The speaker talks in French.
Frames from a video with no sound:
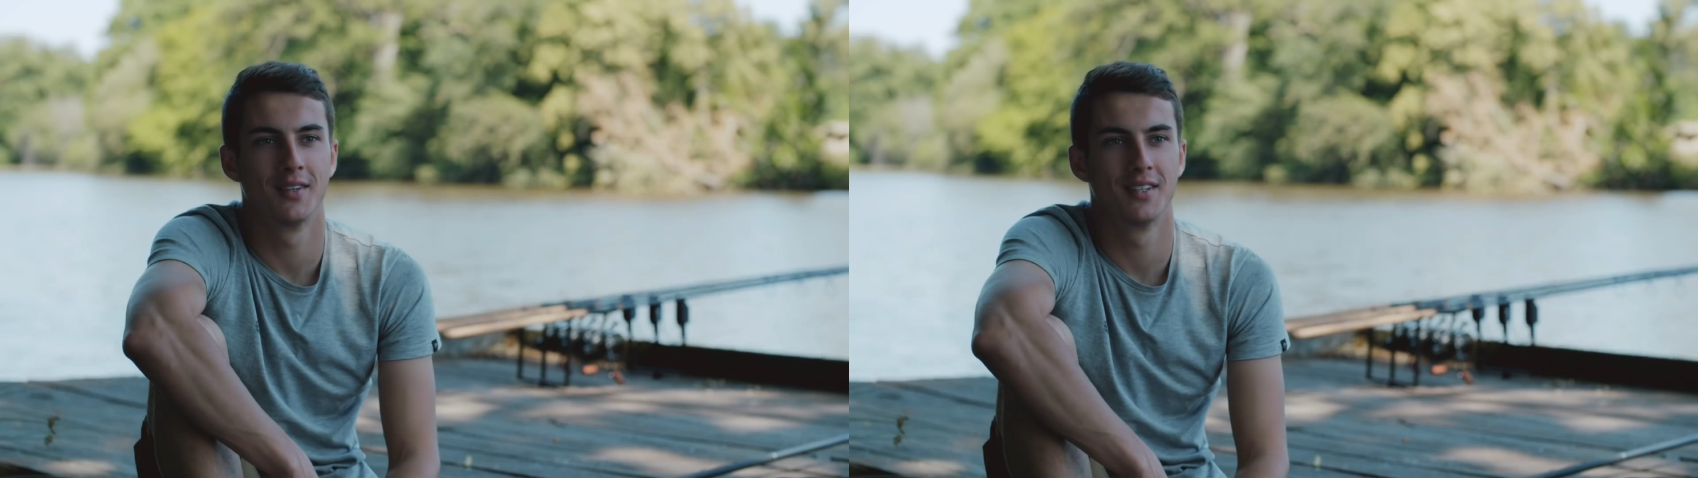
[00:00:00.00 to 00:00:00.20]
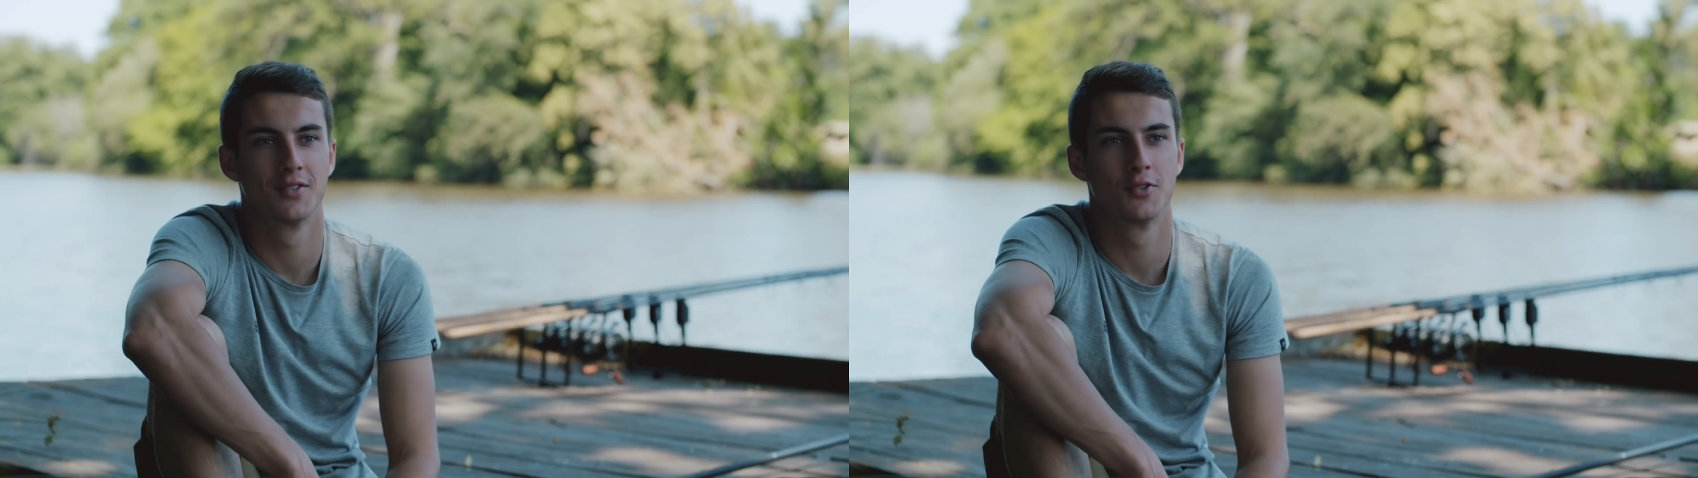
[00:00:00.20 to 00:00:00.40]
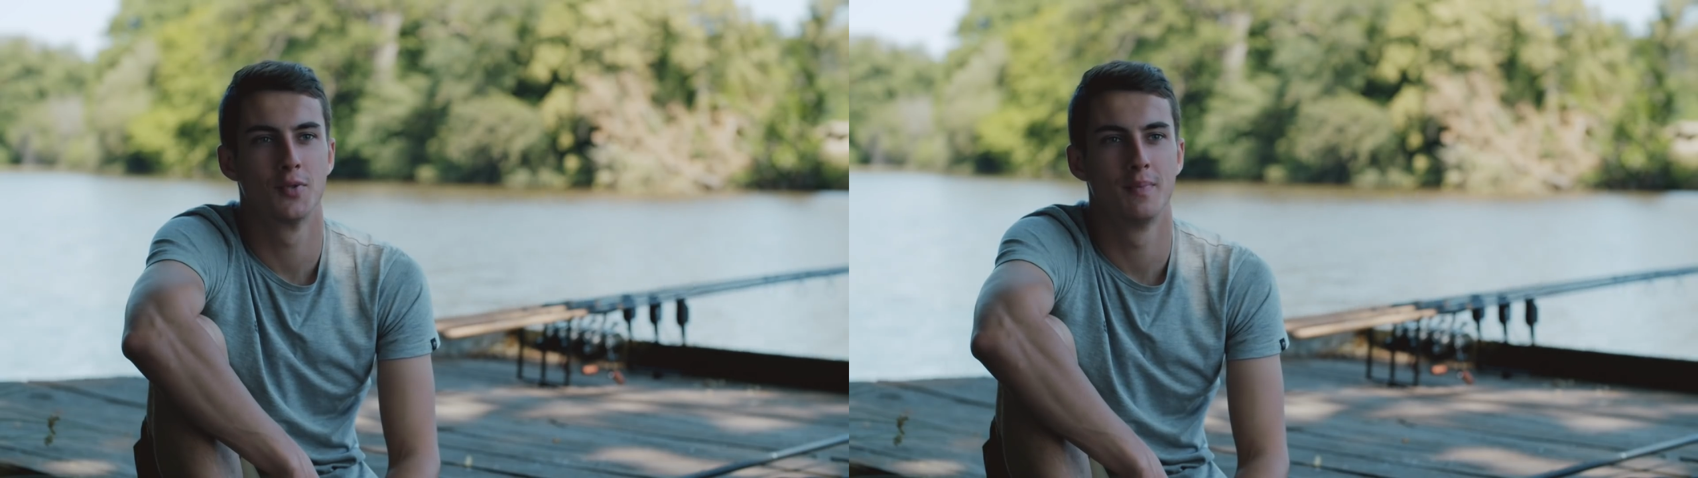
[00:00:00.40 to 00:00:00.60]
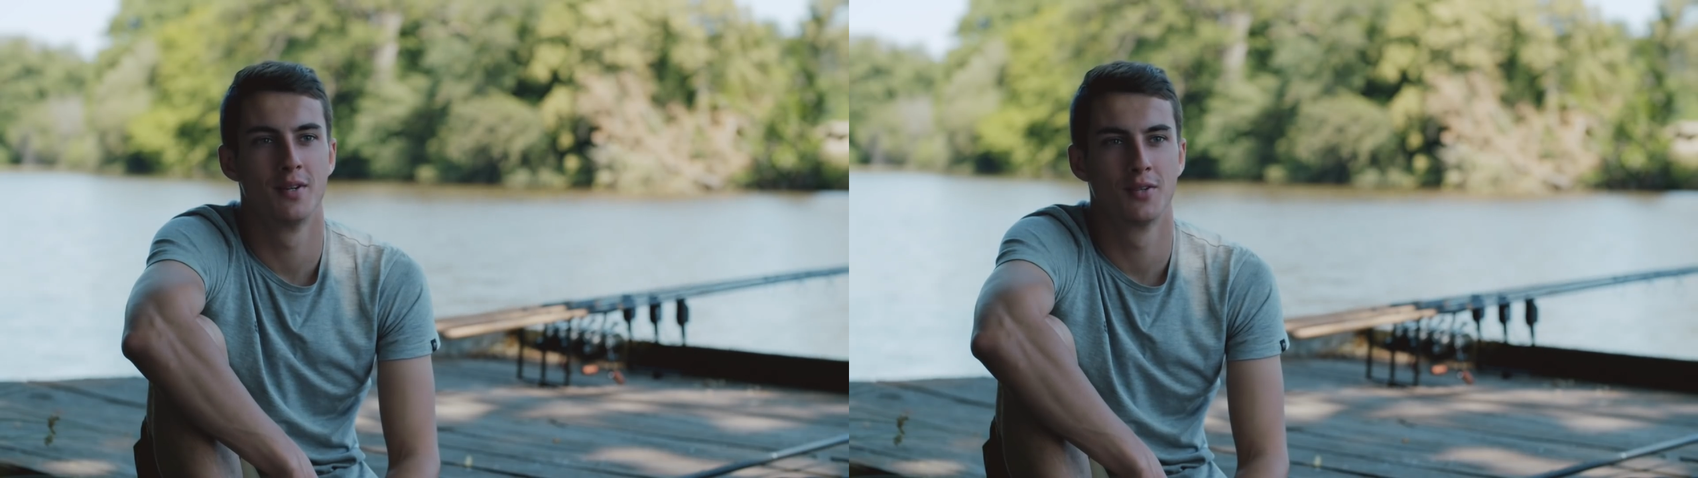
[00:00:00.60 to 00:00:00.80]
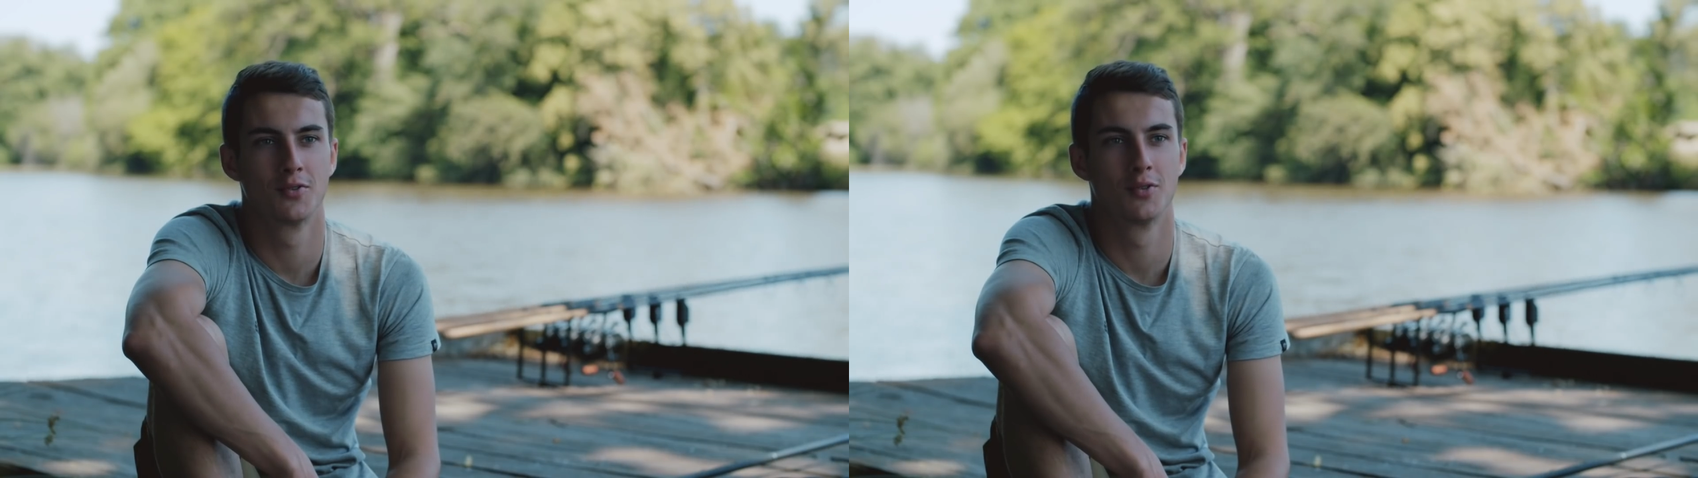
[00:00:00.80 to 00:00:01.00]
et je suis
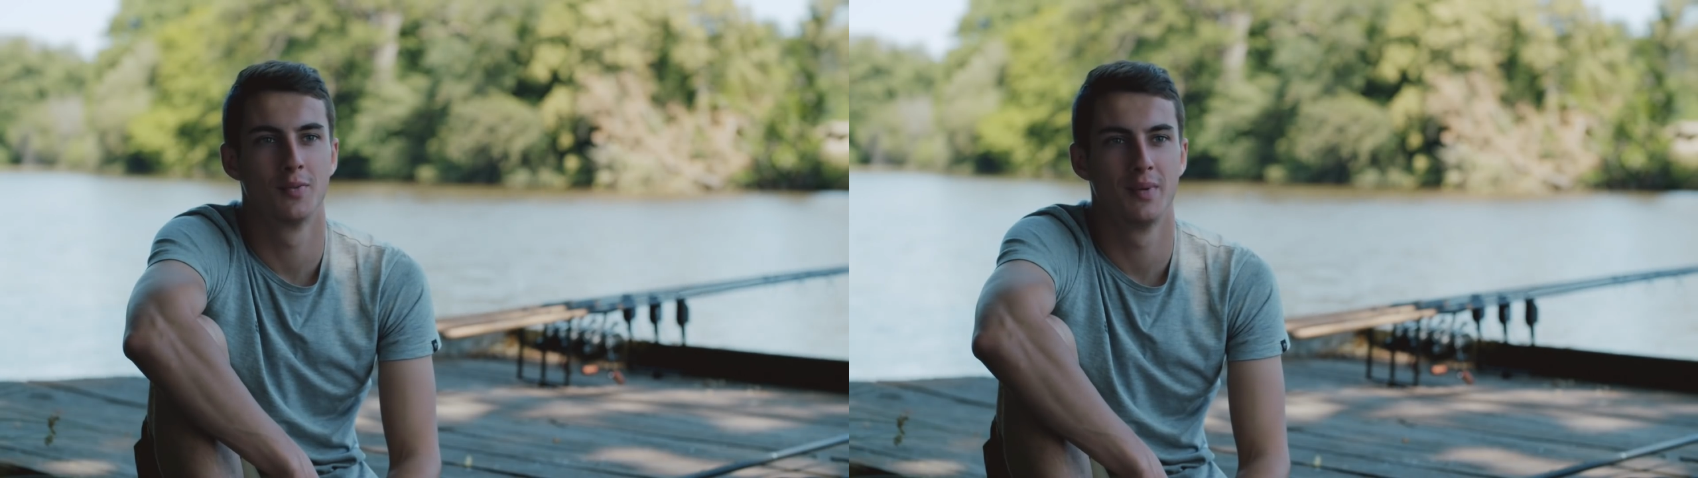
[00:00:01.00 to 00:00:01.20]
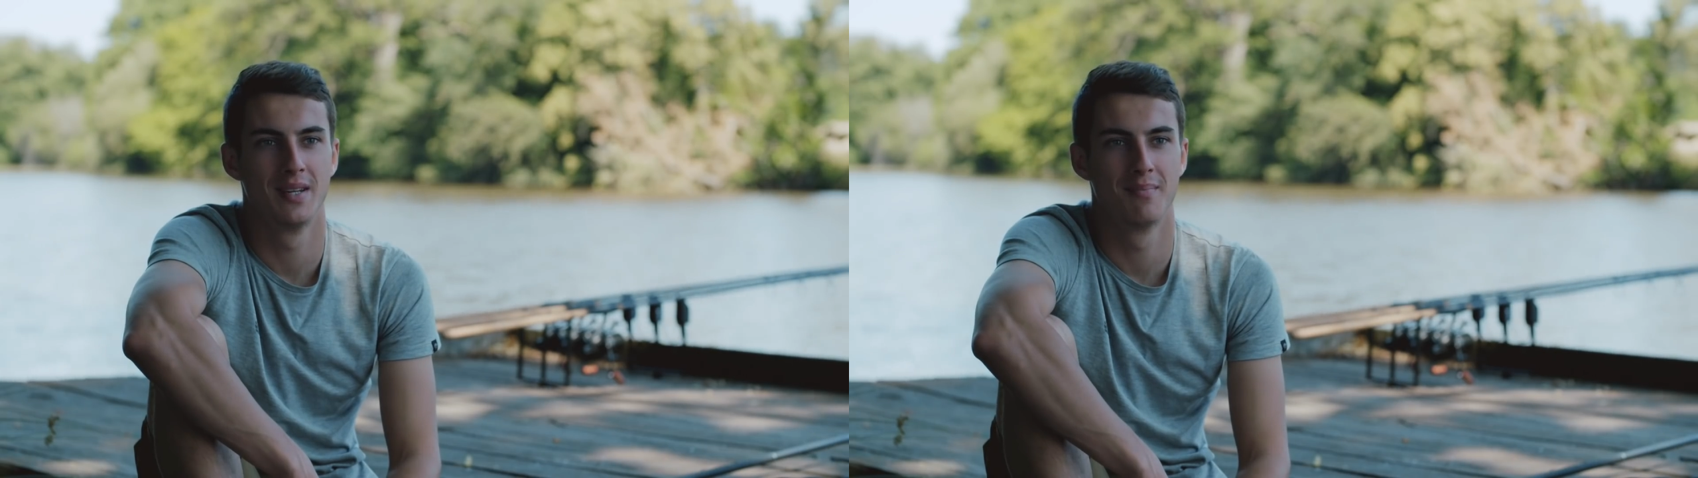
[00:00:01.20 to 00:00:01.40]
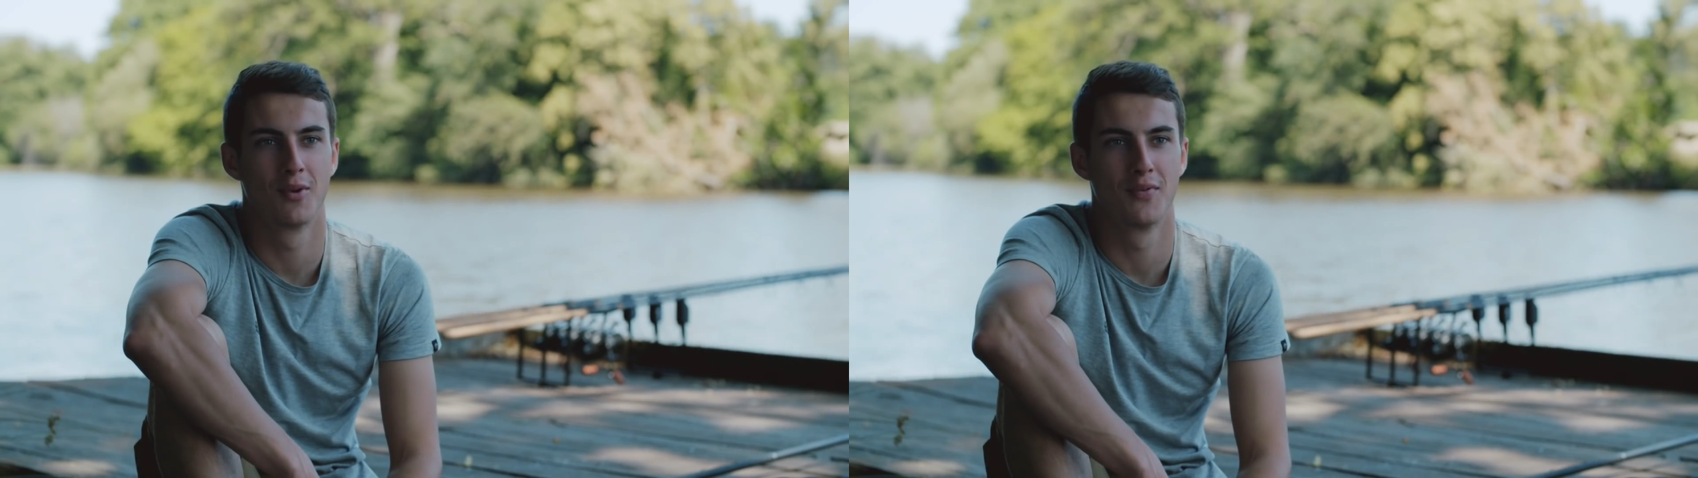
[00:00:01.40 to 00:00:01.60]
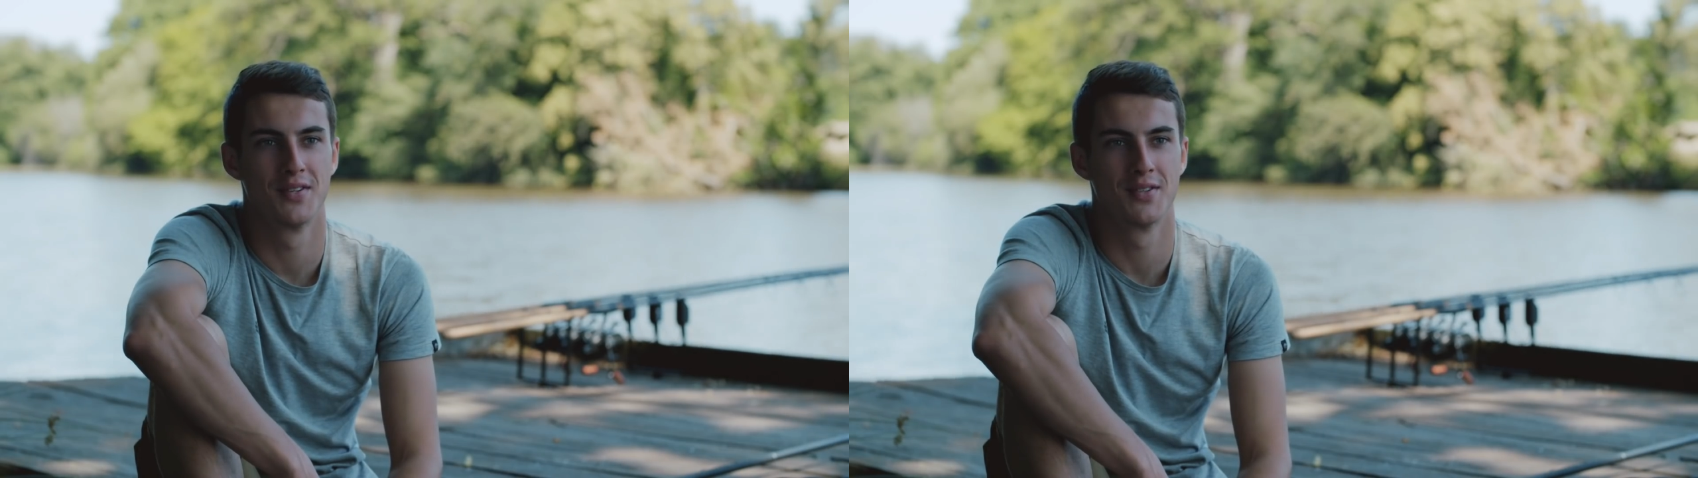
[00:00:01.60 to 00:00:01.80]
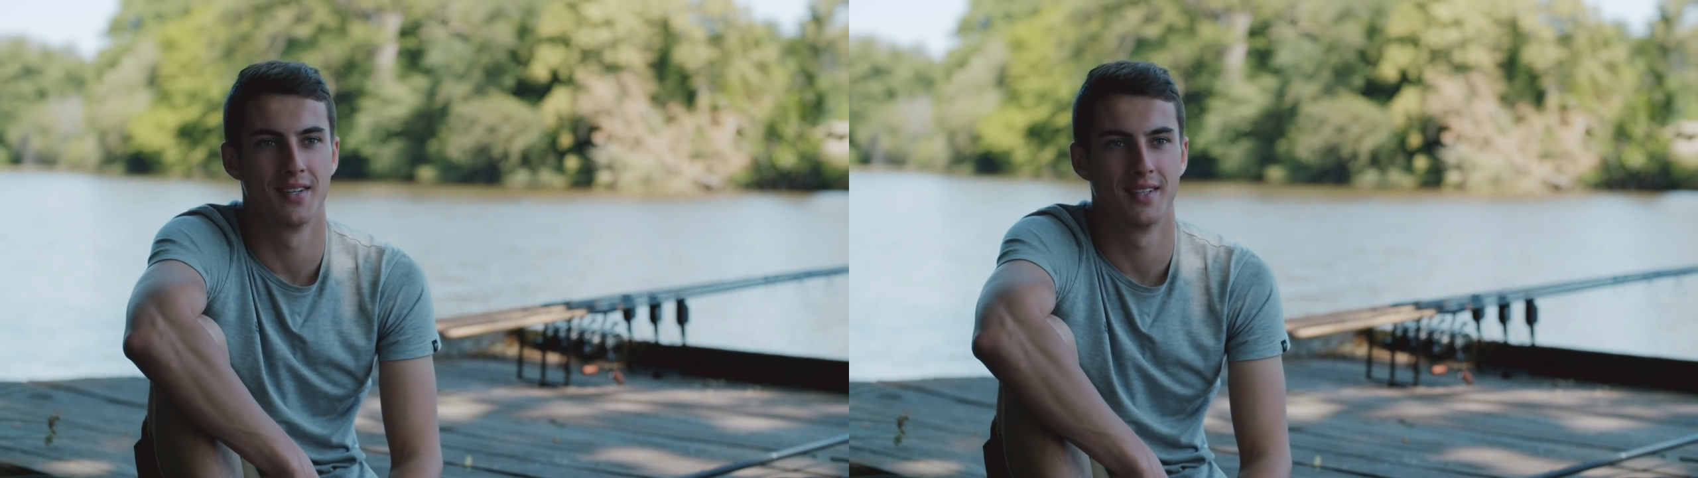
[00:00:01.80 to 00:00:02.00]
pilote automobile
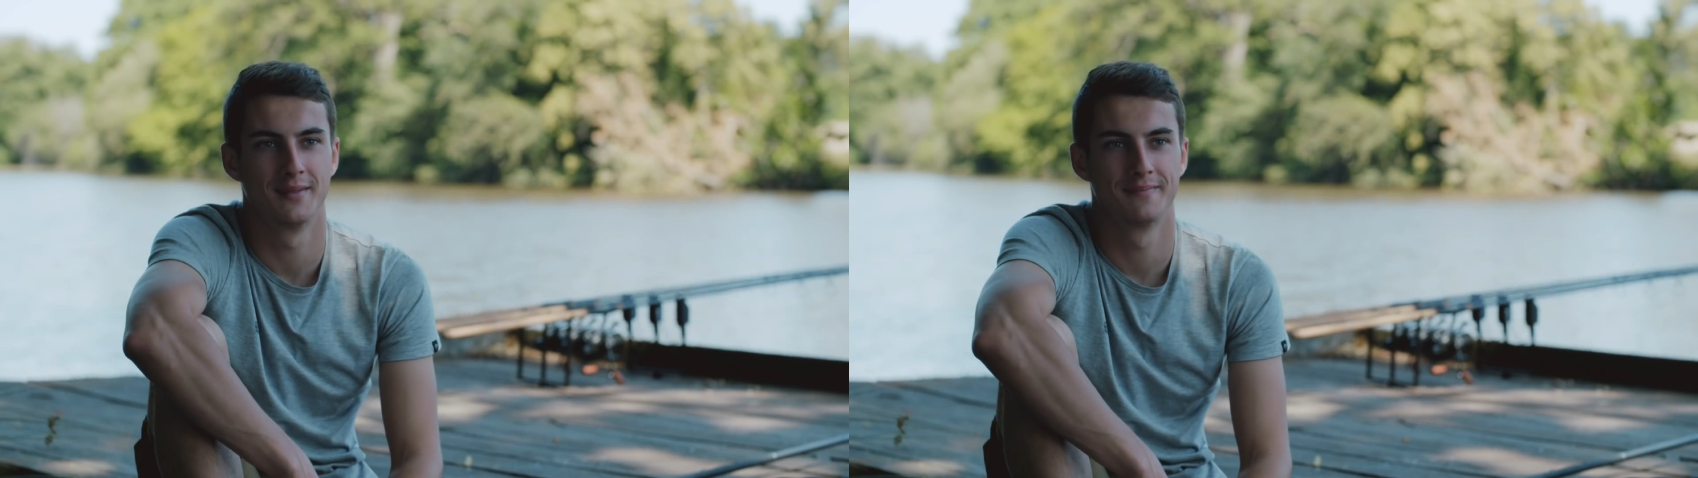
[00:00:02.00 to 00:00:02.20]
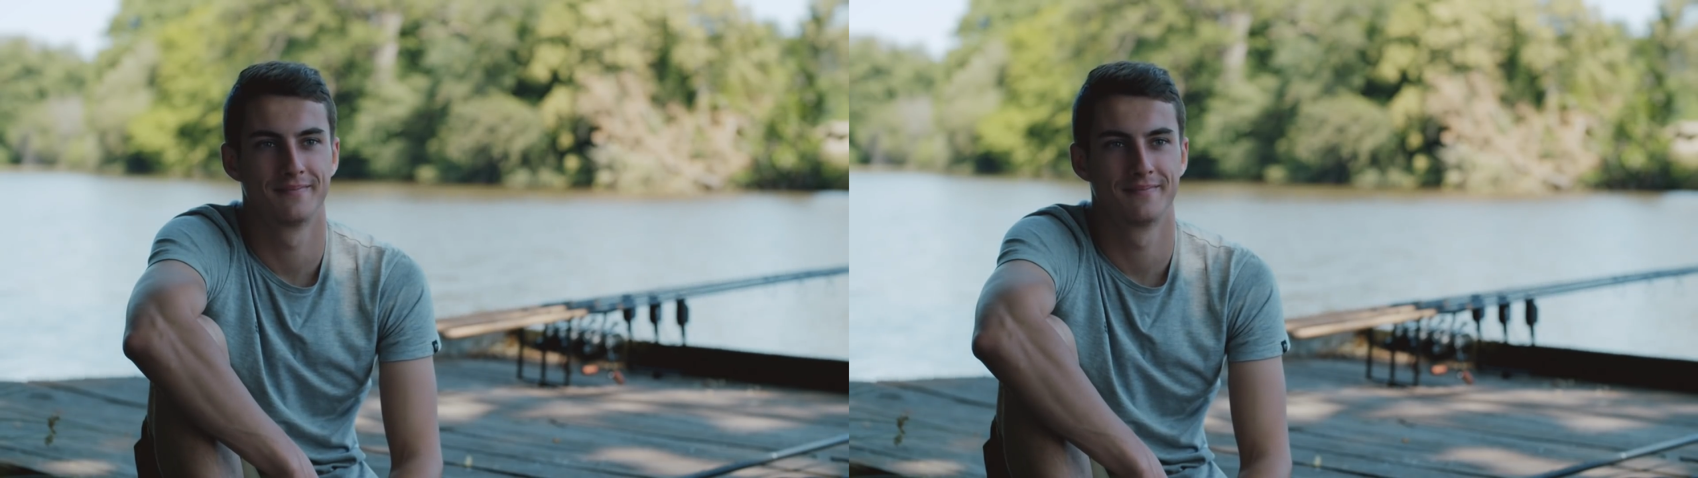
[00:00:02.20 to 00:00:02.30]
professionnel.